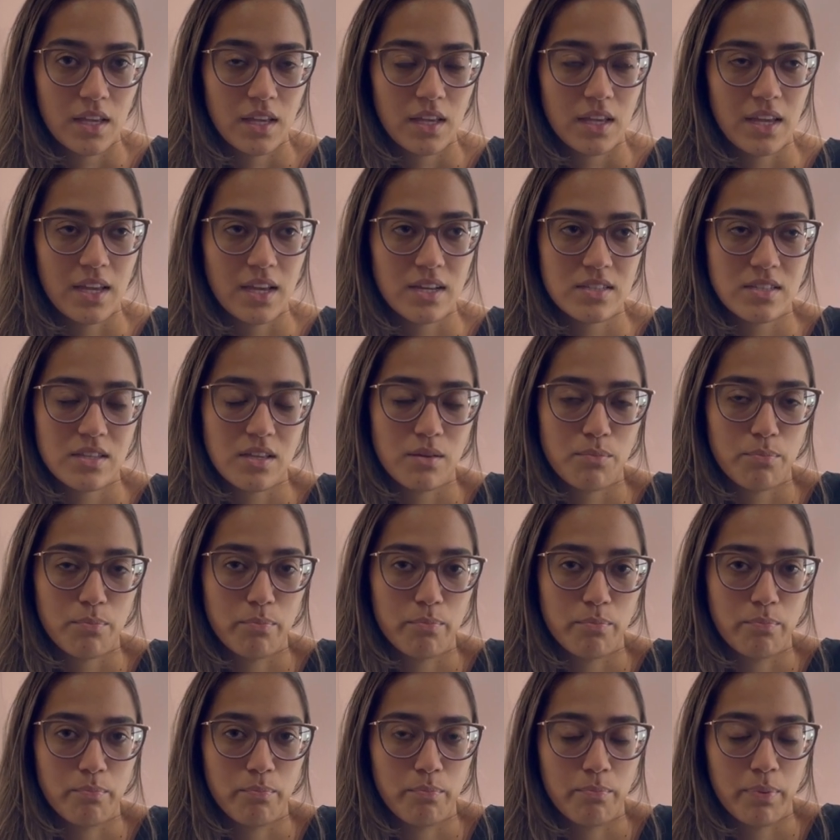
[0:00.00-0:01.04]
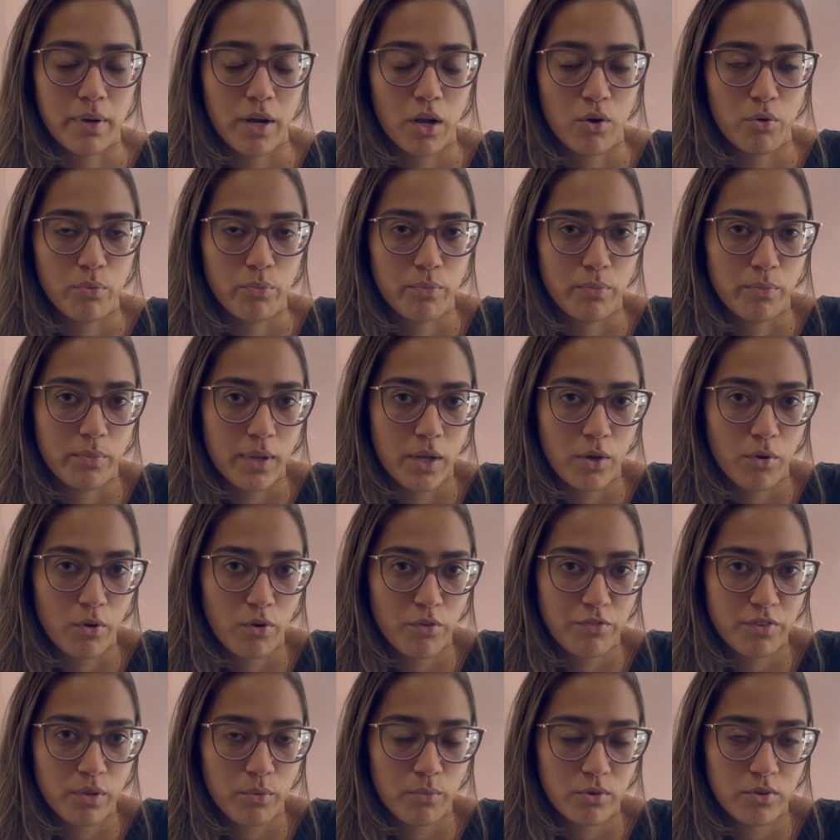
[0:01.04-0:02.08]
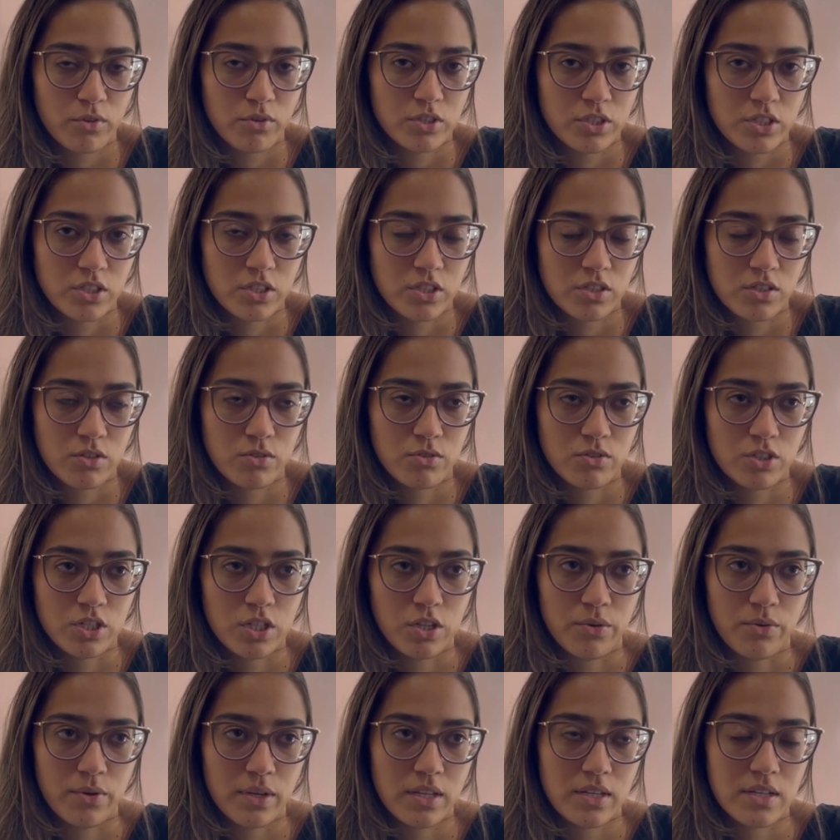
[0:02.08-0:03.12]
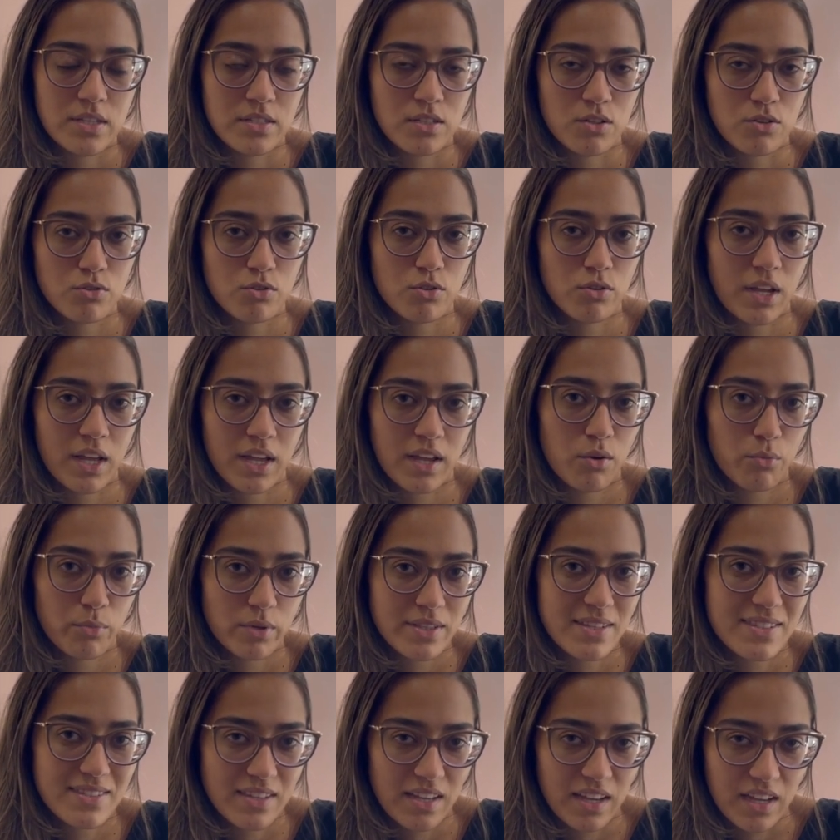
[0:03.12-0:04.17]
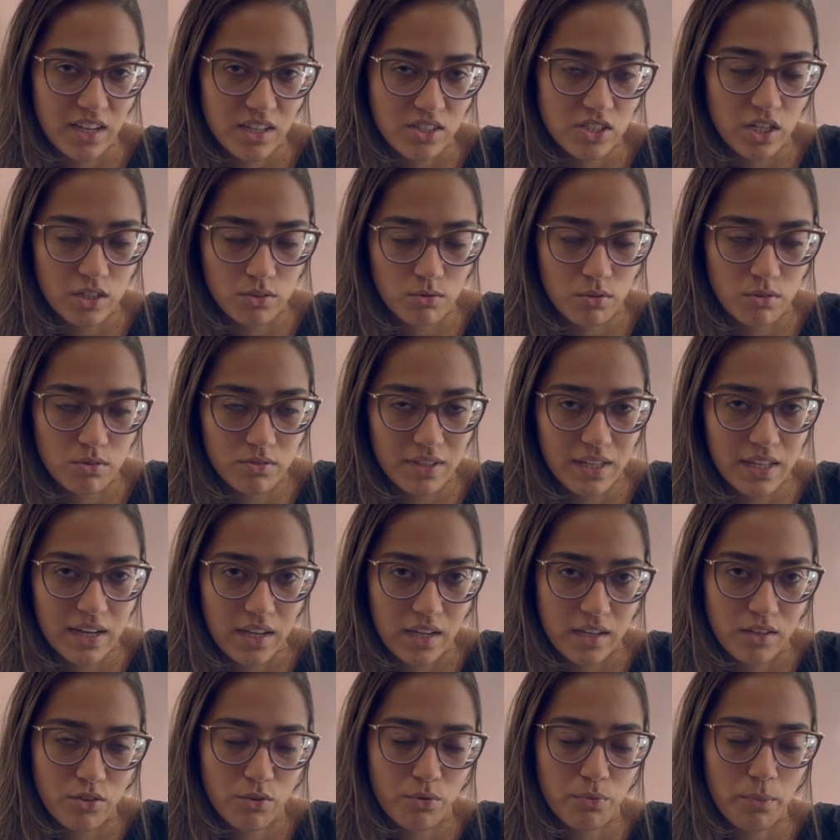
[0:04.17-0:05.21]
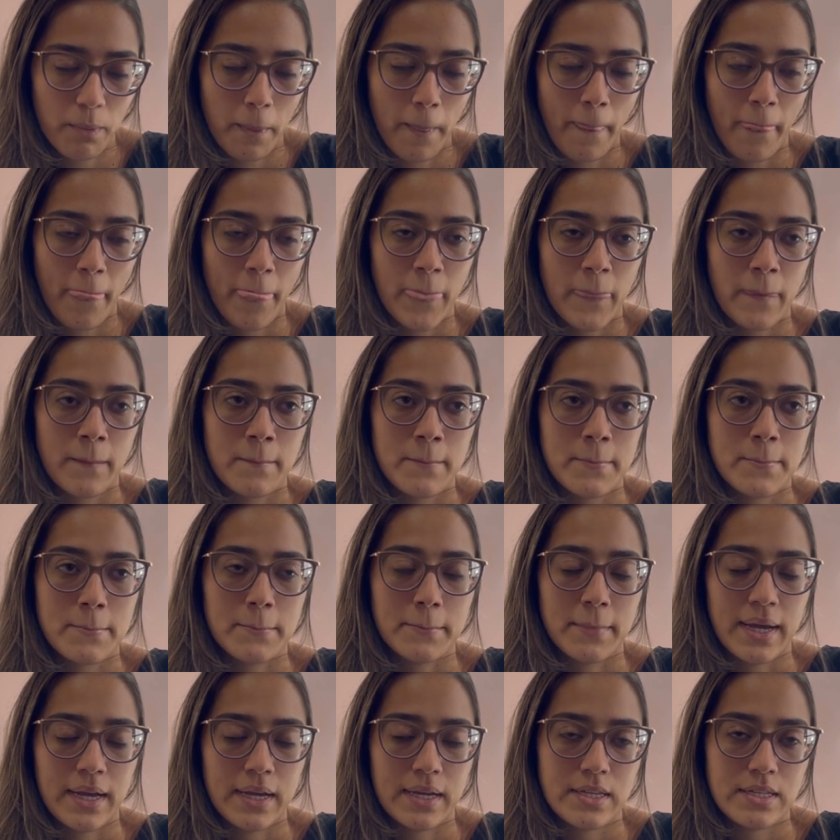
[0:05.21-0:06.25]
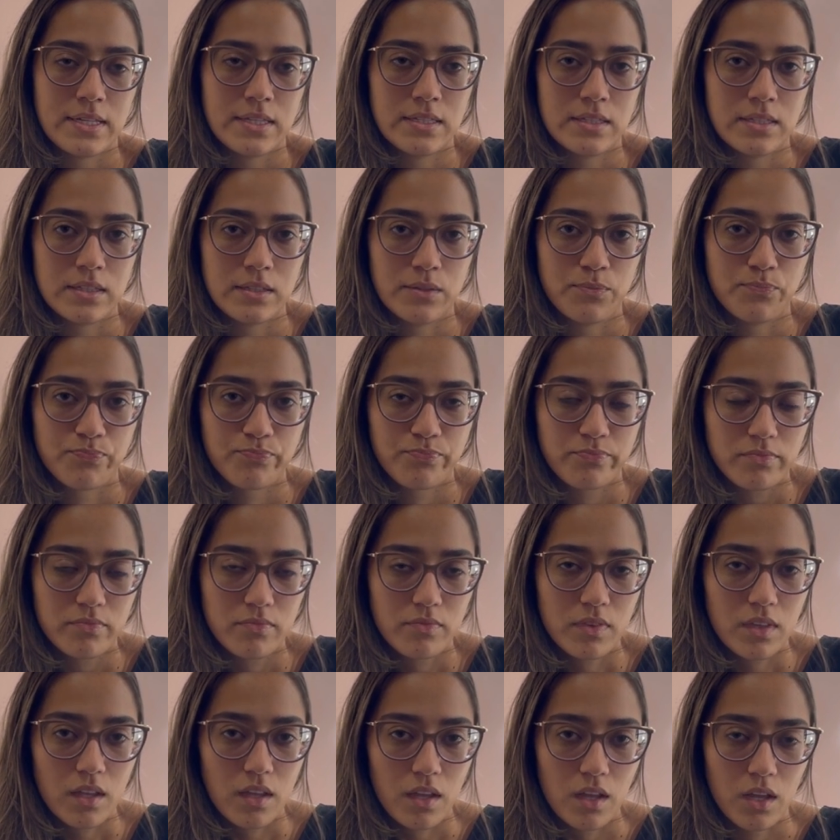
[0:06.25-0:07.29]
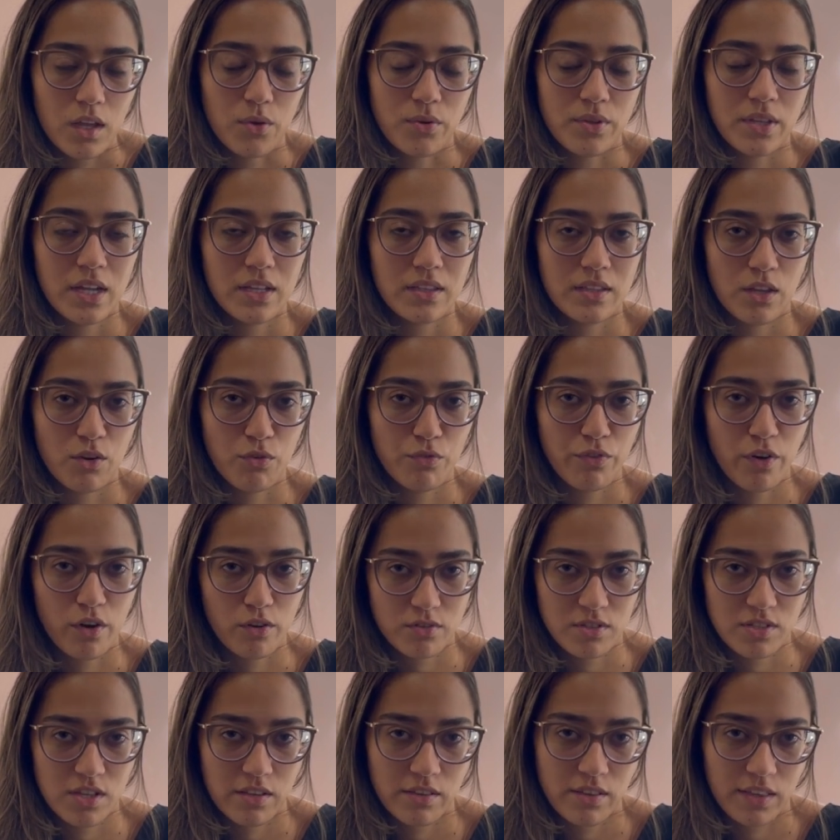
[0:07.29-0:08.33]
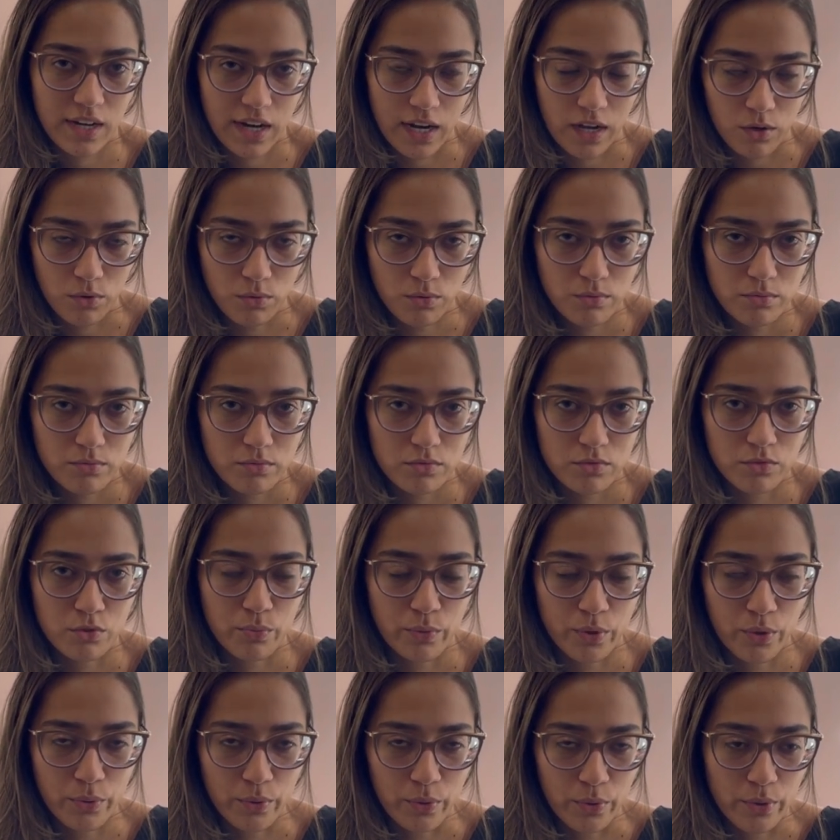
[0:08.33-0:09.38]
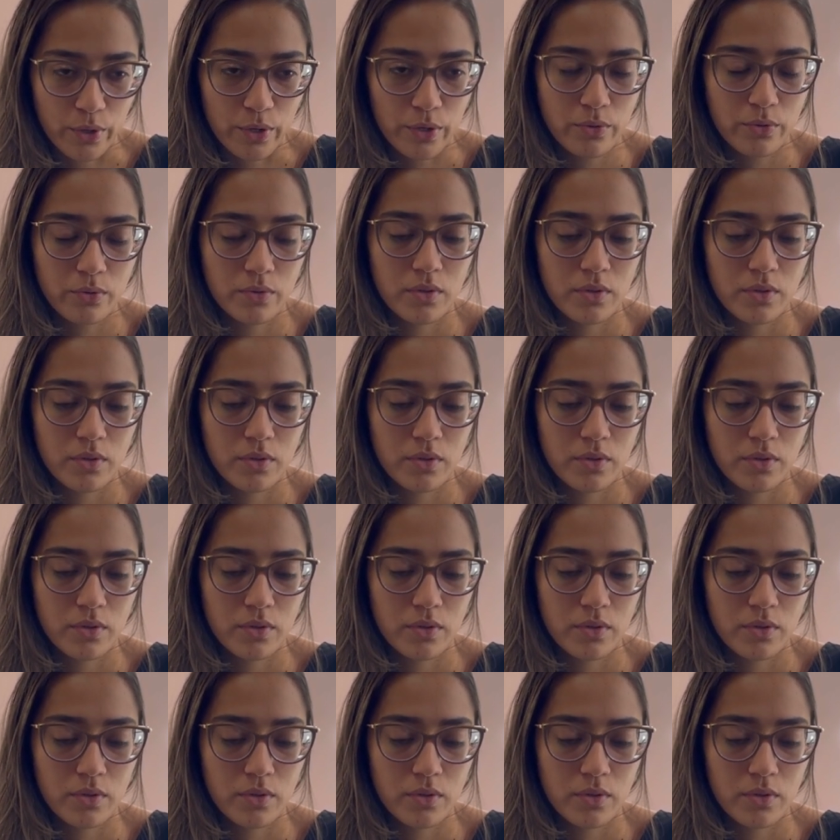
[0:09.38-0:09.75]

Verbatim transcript: E assim, para o meu oftalmologista, cirurgião, ele disse que eu sou legalmente cega já do olho direito, mas eu ainda tenho foco central do meu olho